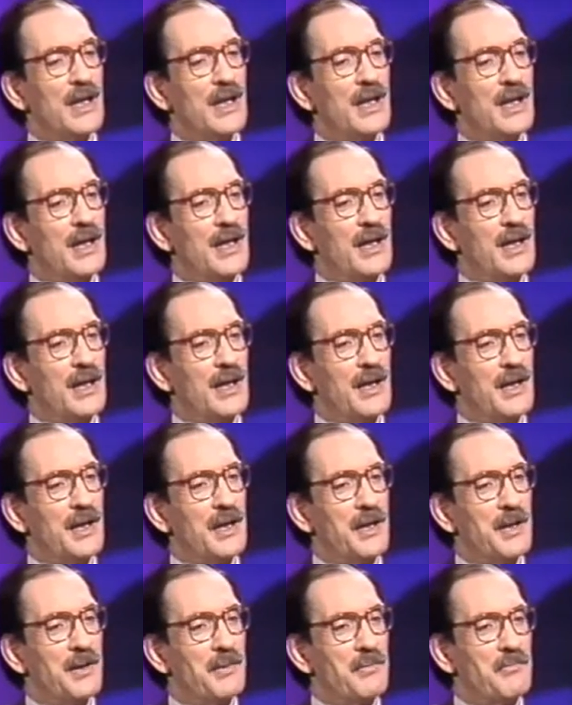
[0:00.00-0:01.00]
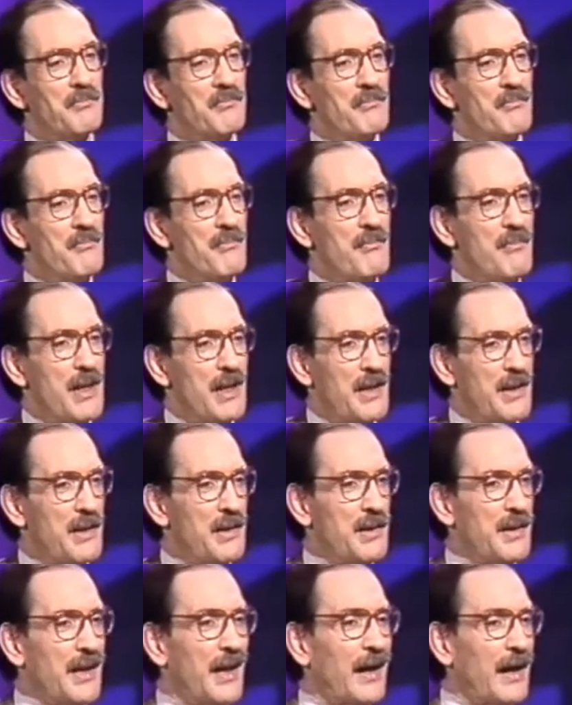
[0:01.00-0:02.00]
eh,
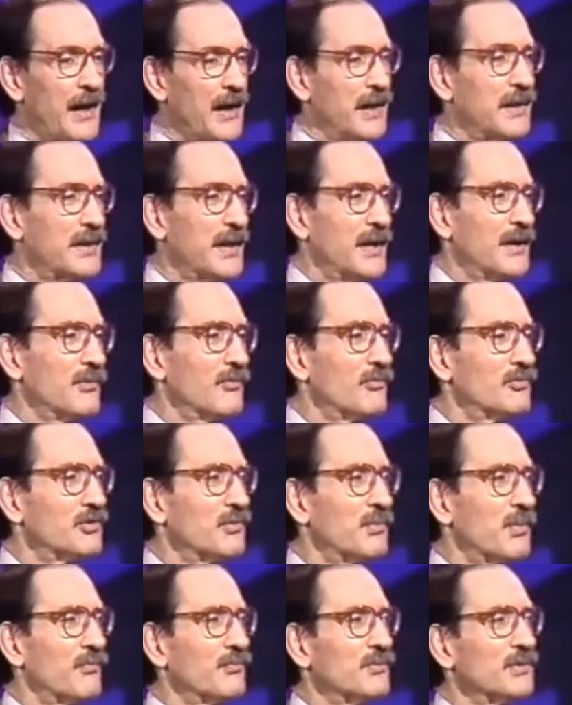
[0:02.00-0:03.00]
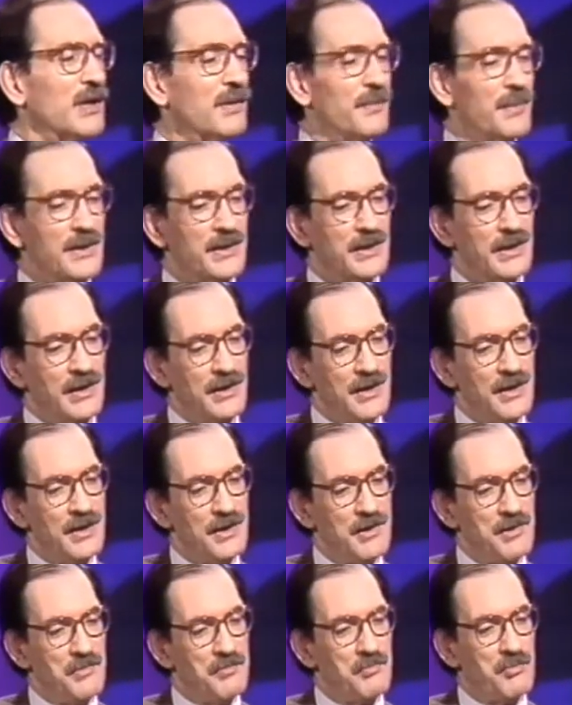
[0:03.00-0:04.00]
me irrita incluso profundamente
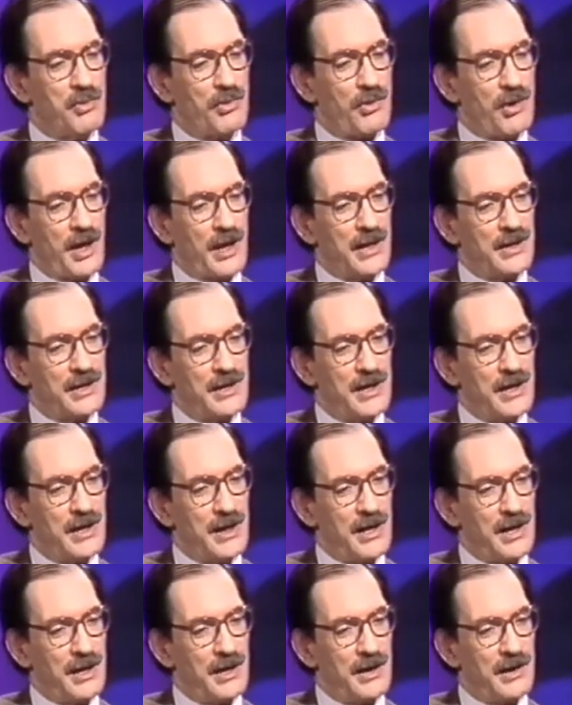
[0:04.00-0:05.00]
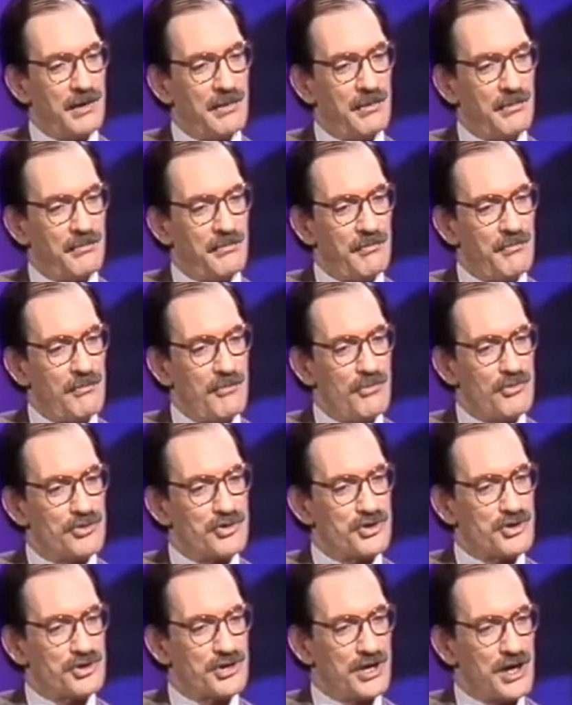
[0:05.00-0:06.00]
porque tiene
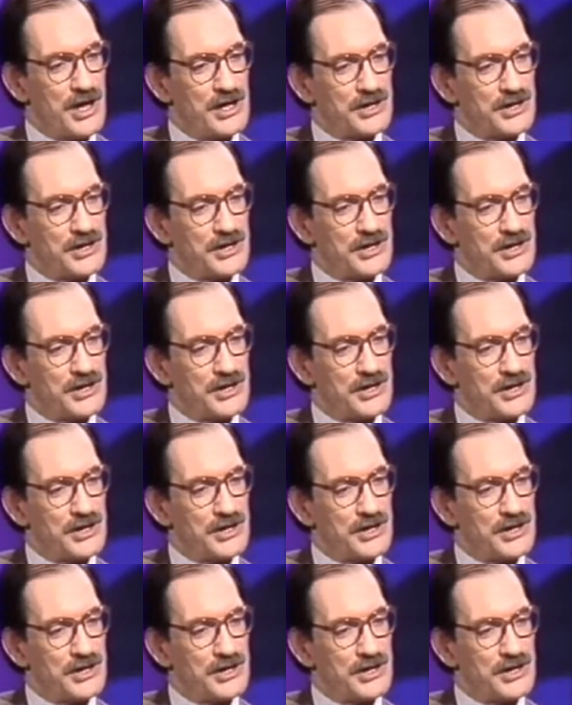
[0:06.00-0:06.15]
muchas de